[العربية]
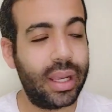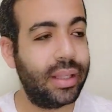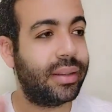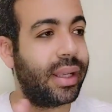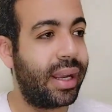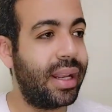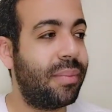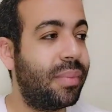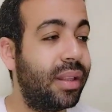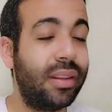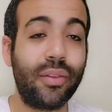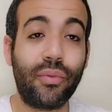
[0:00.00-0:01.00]
انت كده
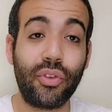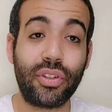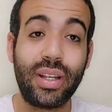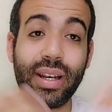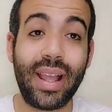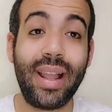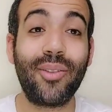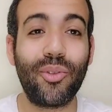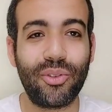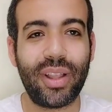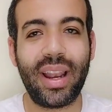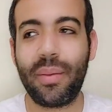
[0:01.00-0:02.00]
بتدي الفرصه للاهلي
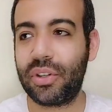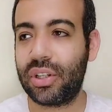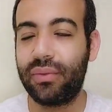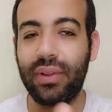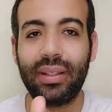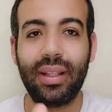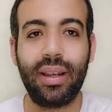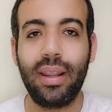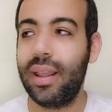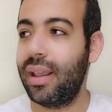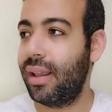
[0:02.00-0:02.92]
تقول له تعالى يا باشا اتفضل